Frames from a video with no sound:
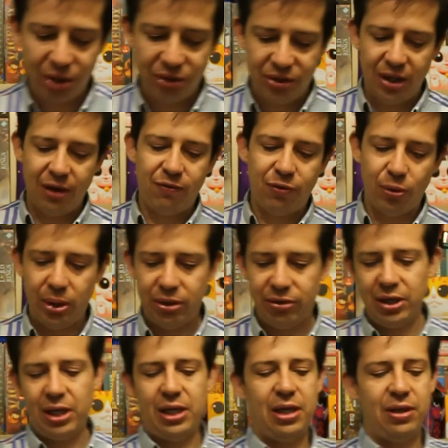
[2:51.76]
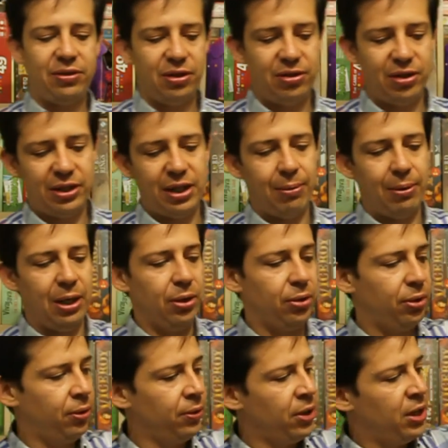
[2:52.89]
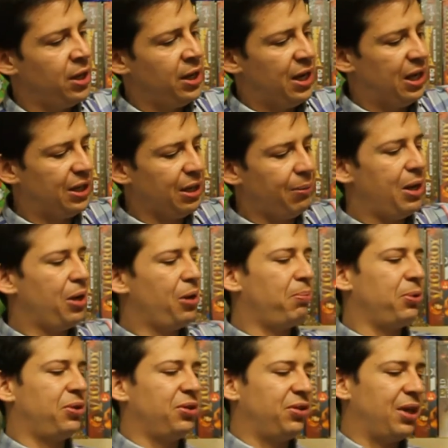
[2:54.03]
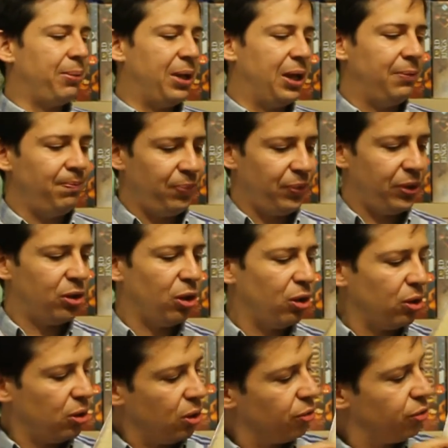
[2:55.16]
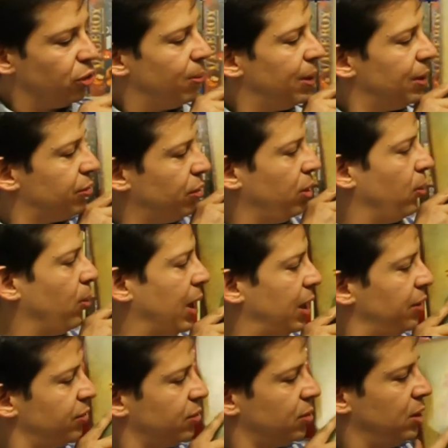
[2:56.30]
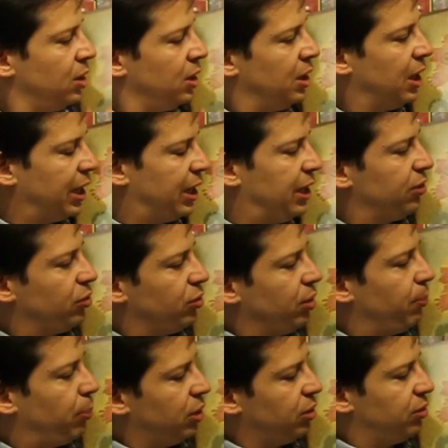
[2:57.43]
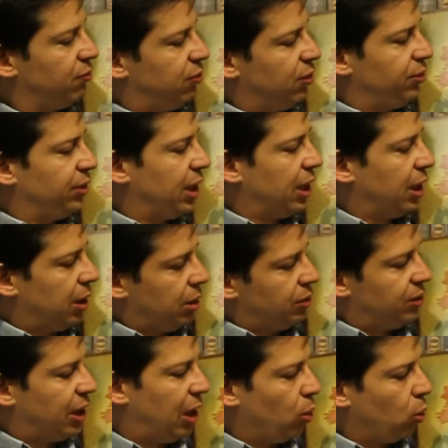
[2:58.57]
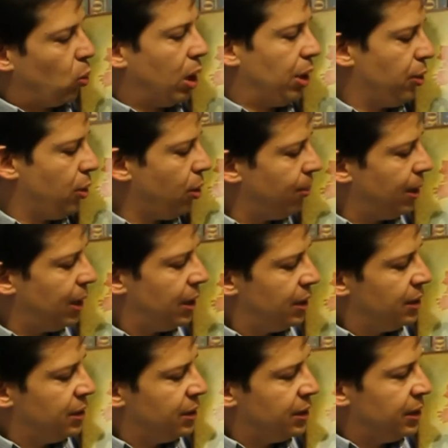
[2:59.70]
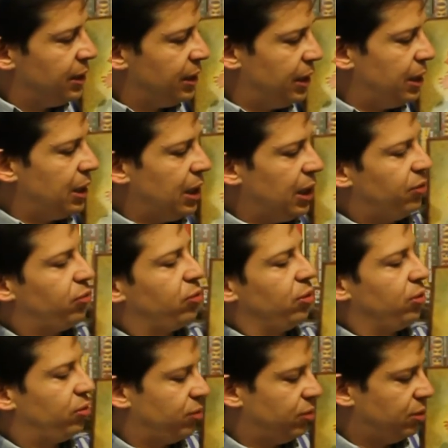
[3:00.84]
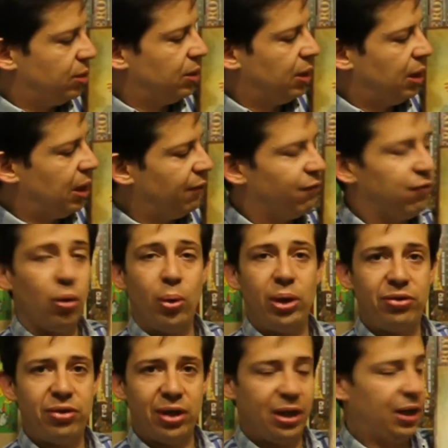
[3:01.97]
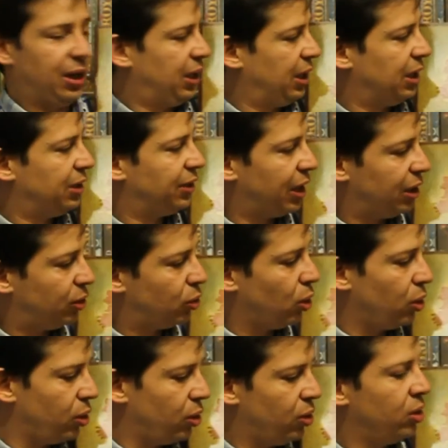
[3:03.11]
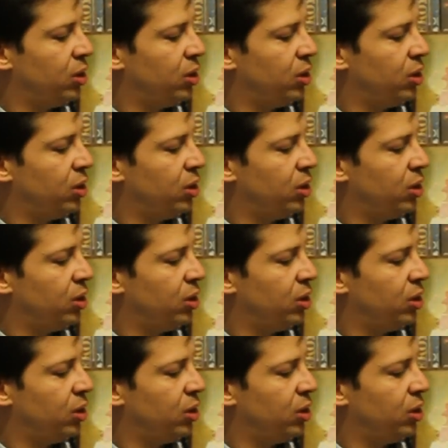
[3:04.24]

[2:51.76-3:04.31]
que está en la influencia y este es el tablero, ¿no? El tablero pues está bien, todos los nobles son iguales. Aquí es donde puedes influenciar a tal o cual noble y esto es la influencia en el territorio